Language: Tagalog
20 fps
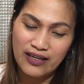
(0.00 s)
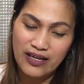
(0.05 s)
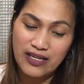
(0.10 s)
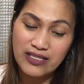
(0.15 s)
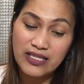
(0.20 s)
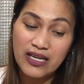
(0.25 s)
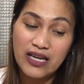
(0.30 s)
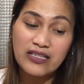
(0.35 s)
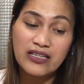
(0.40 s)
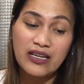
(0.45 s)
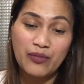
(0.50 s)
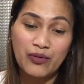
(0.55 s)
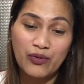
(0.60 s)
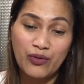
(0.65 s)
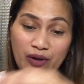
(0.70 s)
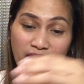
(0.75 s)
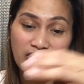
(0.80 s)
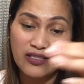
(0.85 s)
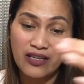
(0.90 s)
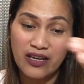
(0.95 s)
kasi nga sabi
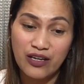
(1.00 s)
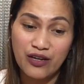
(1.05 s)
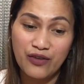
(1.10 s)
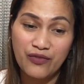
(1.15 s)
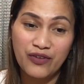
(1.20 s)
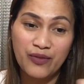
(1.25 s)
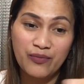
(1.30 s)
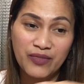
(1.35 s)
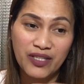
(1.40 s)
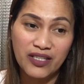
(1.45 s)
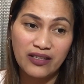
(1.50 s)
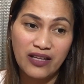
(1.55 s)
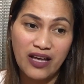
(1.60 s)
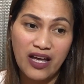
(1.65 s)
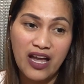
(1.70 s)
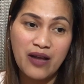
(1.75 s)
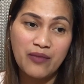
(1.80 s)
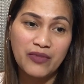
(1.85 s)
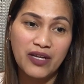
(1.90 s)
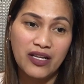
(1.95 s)
ko nga sa iyo, from the
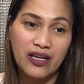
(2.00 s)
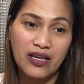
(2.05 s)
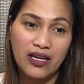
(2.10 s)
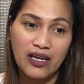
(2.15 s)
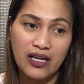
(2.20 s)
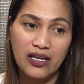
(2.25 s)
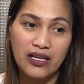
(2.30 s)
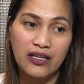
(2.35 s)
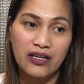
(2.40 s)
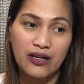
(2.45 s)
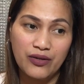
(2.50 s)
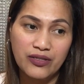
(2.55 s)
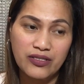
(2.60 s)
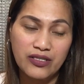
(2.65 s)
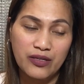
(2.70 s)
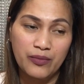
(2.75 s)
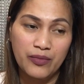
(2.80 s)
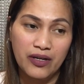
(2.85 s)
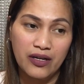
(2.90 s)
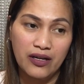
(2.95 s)
time na nahilig ako
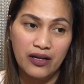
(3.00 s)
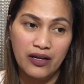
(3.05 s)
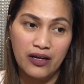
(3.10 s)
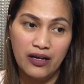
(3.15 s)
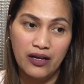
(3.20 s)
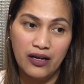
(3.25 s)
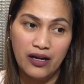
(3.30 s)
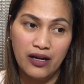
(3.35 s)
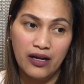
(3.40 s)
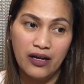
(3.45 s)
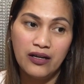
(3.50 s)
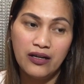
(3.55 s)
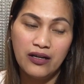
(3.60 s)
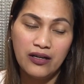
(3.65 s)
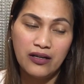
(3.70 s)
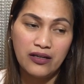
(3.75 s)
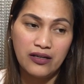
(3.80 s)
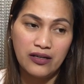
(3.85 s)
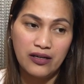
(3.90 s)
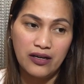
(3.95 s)
sa mga
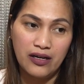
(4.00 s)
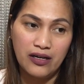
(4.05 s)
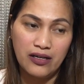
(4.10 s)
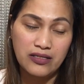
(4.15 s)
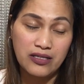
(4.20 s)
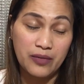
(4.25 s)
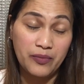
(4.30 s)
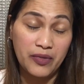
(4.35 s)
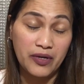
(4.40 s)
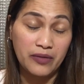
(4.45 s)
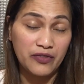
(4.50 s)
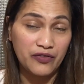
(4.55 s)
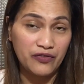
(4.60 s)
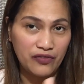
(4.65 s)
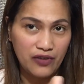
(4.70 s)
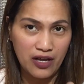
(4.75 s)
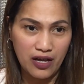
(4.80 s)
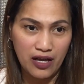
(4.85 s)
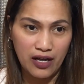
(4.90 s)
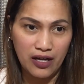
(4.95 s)
uh, sa
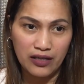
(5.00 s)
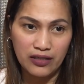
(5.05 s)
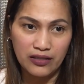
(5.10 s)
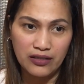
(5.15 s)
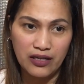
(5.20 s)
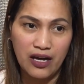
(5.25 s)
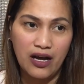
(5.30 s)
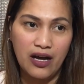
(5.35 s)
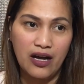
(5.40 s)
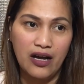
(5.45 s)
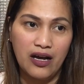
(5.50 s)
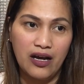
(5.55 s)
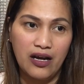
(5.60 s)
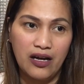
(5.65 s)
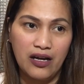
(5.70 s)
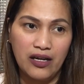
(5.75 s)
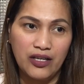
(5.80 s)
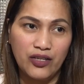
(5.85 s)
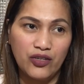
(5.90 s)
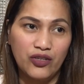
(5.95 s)
pagbablog, na,
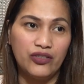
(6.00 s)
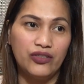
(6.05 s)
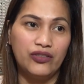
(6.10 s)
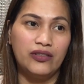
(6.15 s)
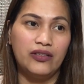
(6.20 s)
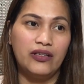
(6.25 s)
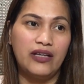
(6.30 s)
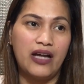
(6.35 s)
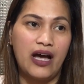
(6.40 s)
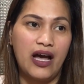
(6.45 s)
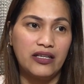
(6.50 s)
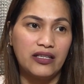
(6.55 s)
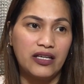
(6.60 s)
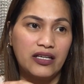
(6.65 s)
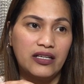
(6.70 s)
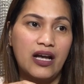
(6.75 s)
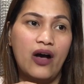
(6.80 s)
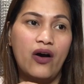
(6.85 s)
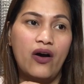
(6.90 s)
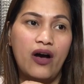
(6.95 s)
uh, yun,
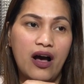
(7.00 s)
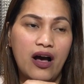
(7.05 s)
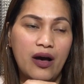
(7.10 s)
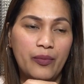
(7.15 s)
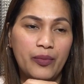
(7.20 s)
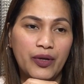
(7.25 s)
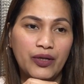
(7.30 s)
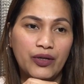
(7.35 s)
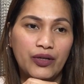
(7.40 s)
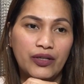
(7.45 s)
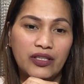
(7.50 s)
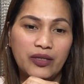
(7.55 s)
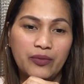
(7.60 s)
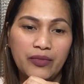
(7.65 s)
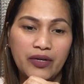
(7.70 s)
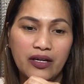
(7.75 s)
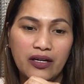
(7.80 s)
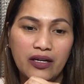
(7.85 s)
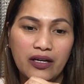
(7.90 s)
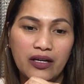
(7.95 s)
na-addict na ako kakapanood
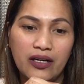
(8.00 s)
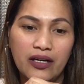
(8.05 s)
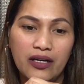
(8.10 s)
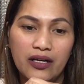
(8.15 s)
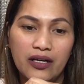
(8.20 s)
ng mga